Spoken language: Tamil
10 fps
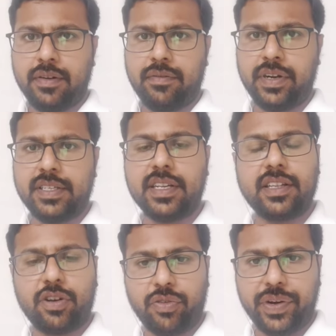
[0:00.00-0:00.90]
ஃப்ரெண்ட்ஸ் நேற்று
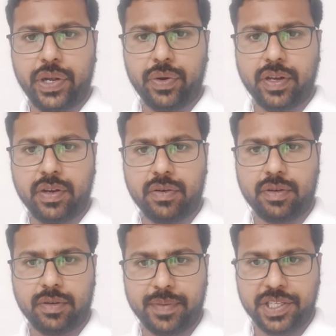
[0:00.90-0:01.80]
என்னோடய வீடியோவில் ஒரு
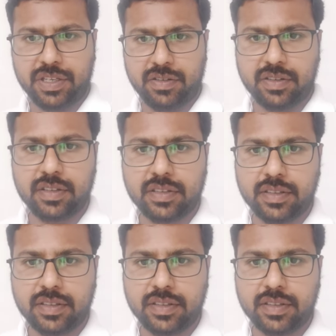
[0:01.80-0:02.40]
பேஷண்ட் வந்து